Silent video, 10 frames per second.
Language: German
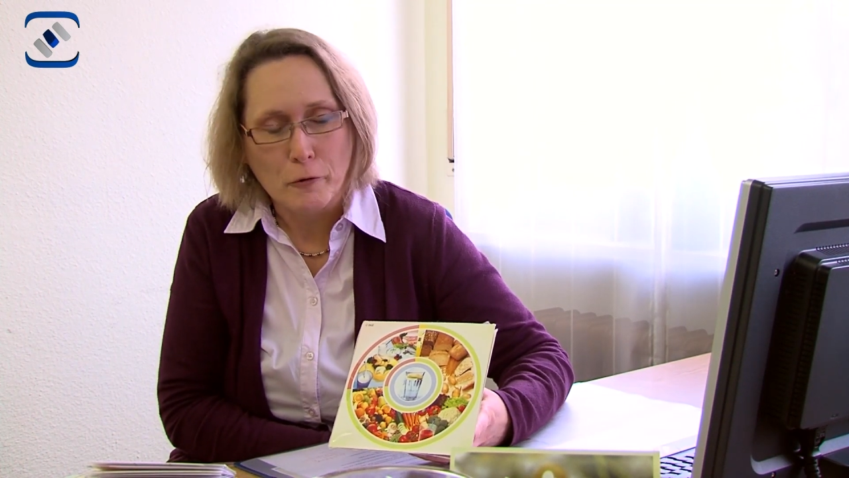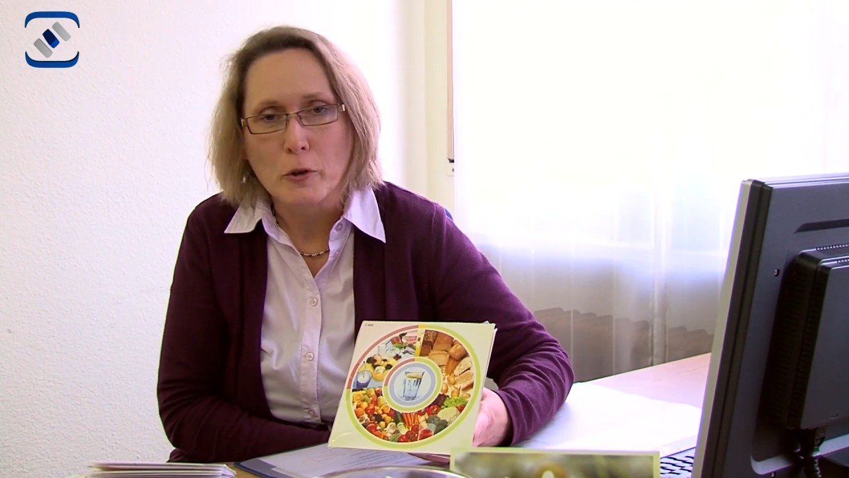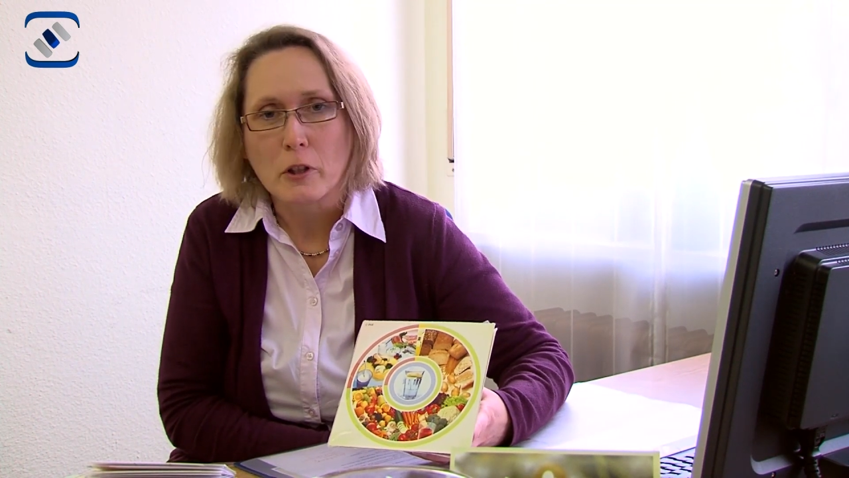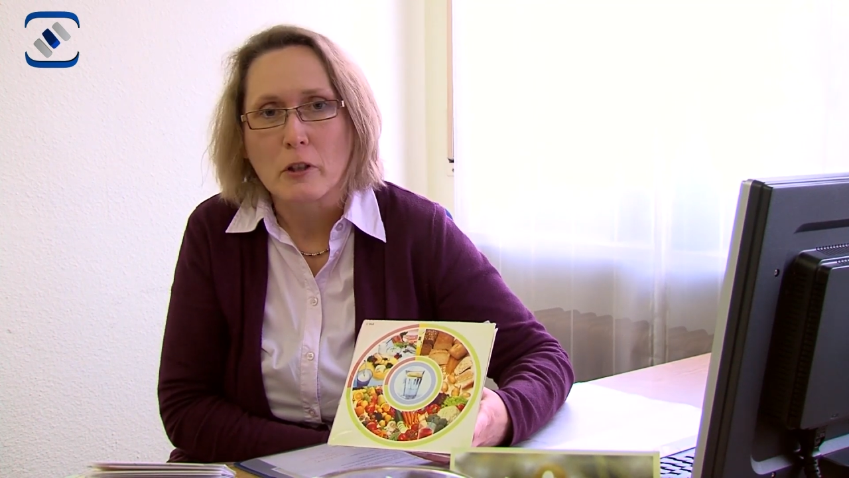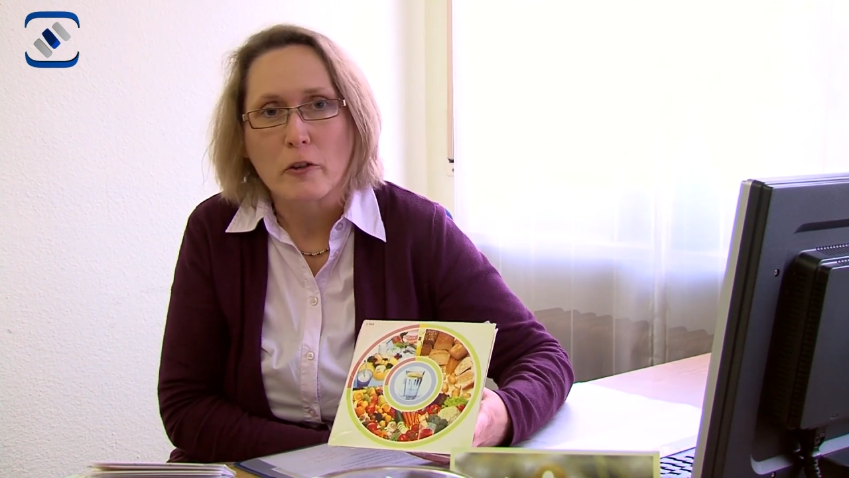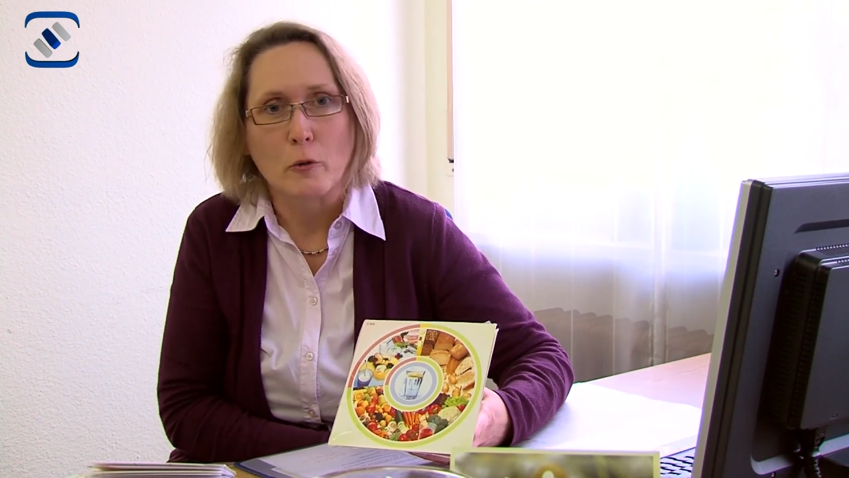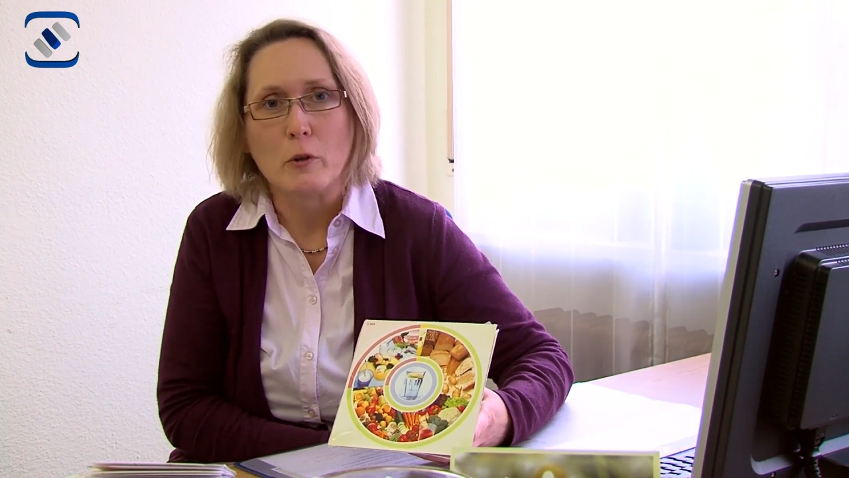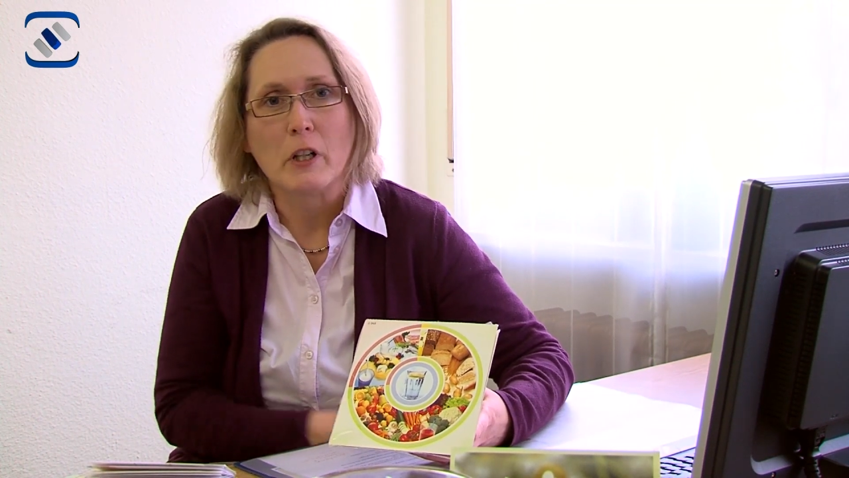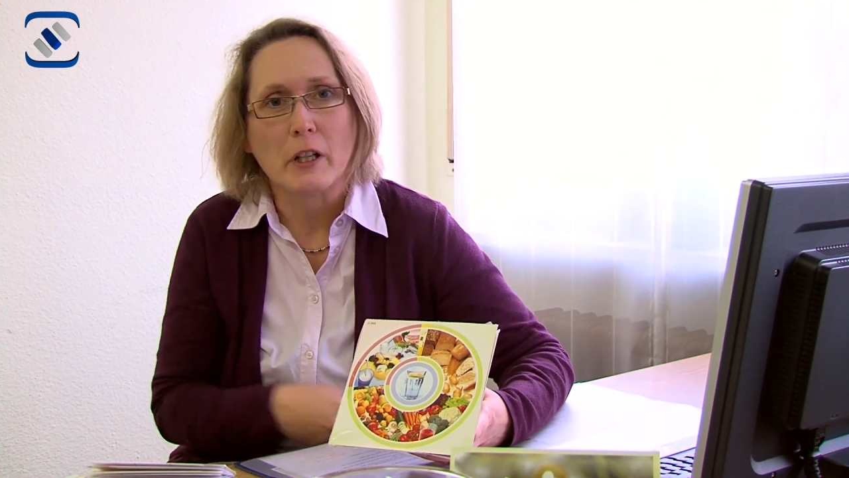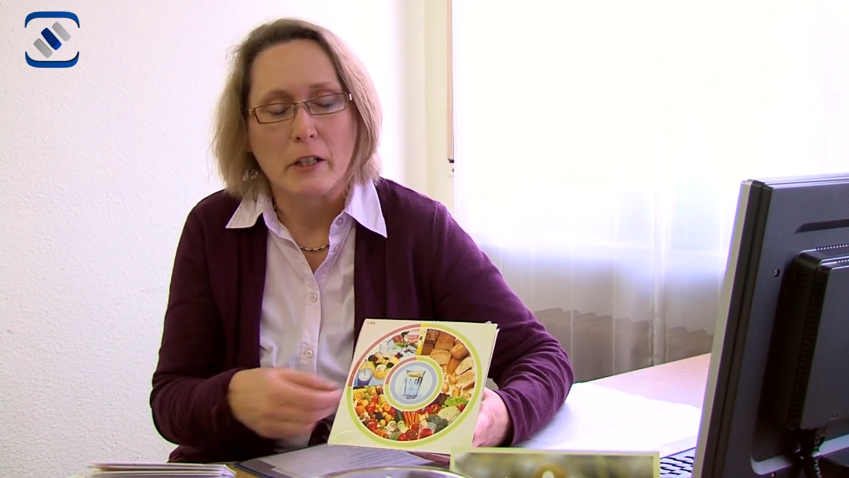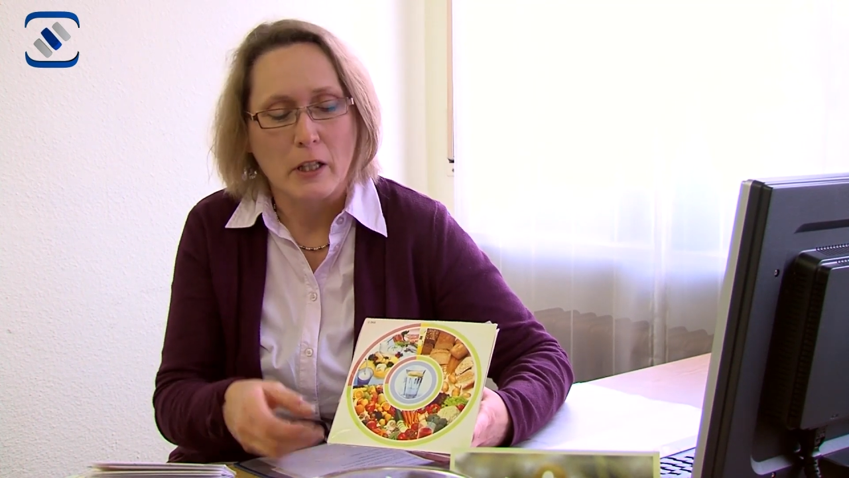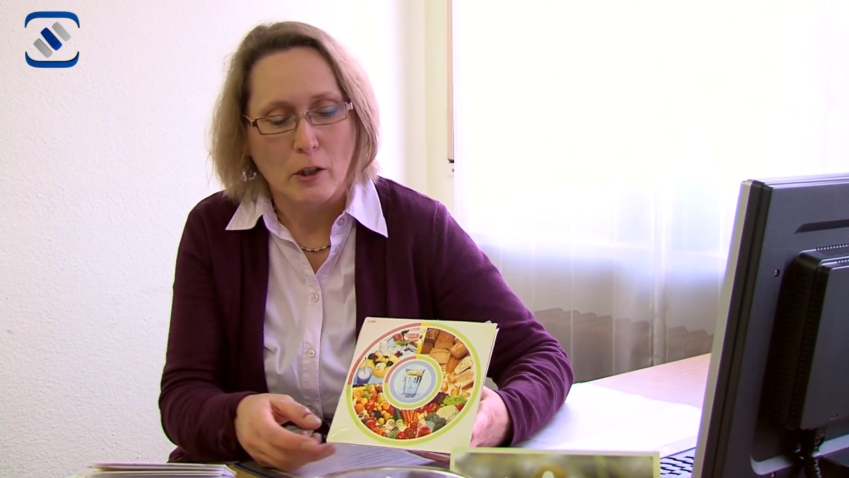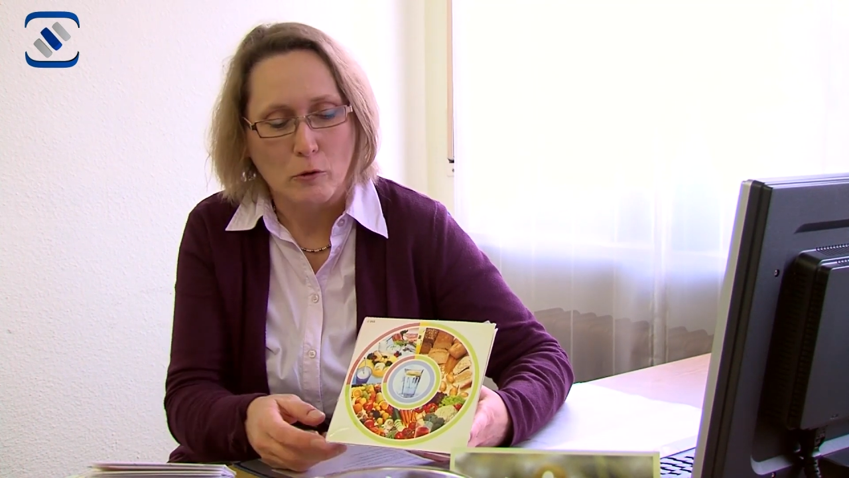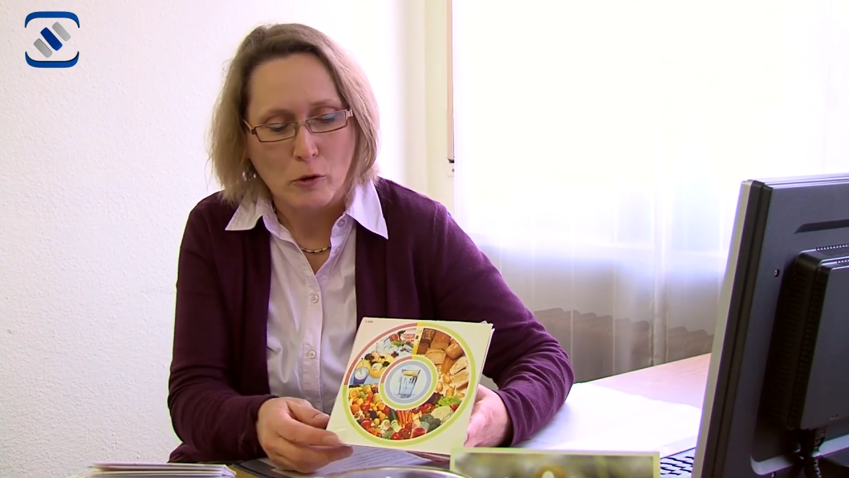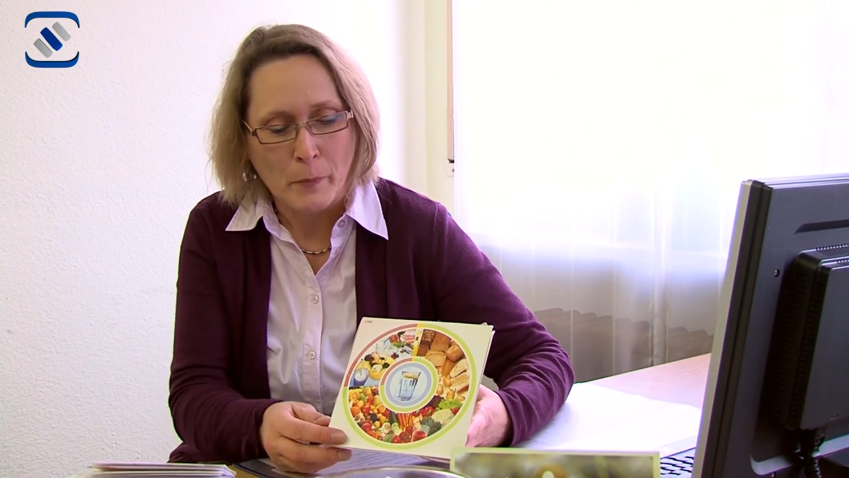für eine gesunde
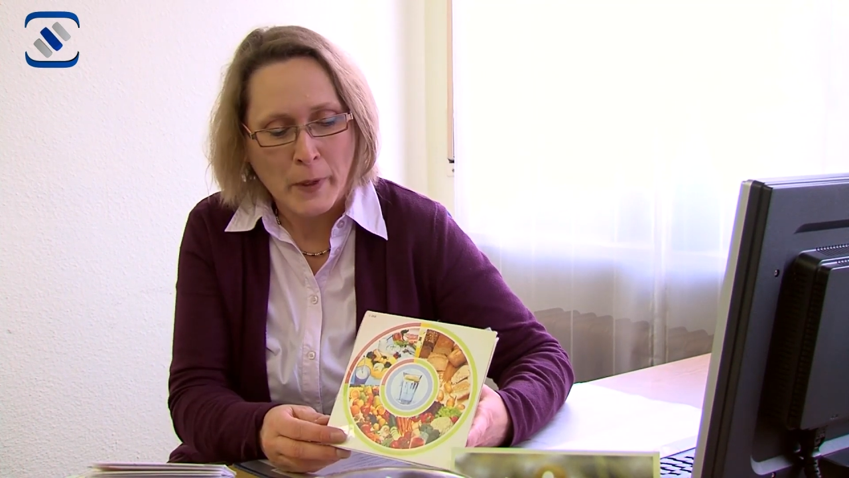Ernährung.